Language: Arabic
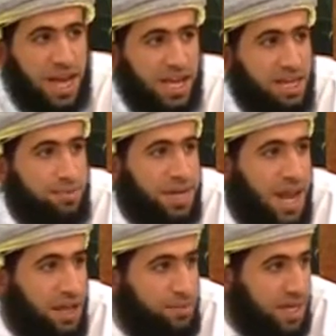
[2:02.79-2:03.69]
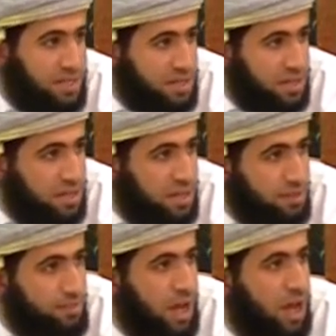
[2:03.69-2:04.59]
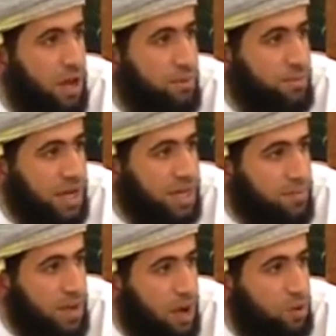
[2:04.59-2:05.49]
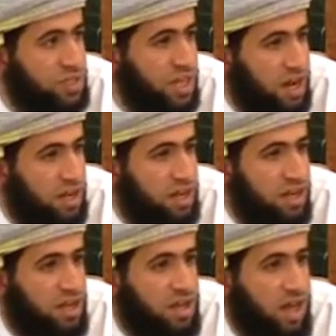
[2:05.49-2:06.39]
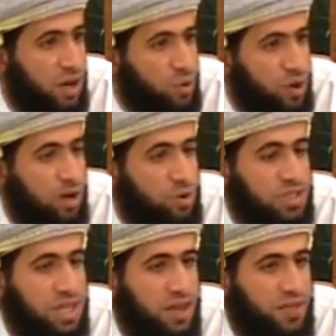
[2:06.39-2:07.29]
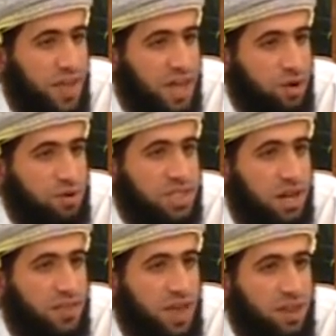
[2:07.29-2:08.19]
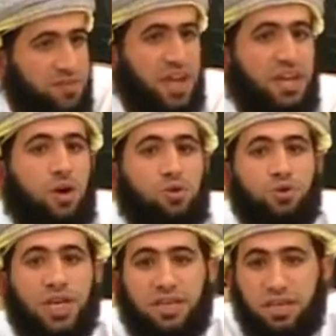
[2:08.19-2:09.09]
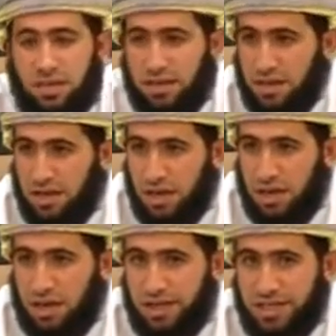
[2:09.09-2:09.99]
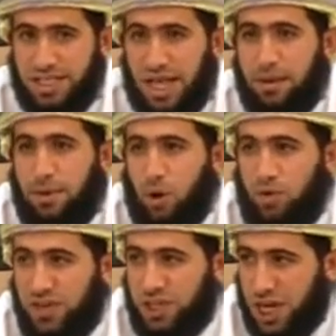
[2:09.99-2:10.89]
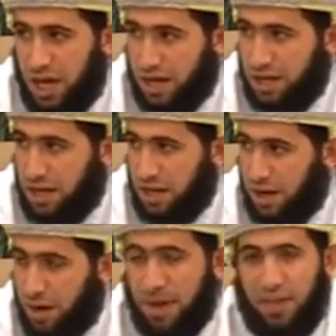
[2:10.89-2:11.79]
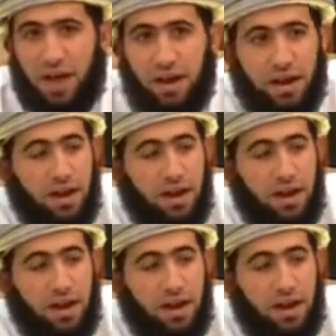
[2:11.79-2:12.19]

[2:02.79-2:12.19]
أجل بناء بيت بقى, بقي معه سنة الأولى والسنة الثانية والسنة الثالثة فإنه يزكيه استلمه في شهر رمضان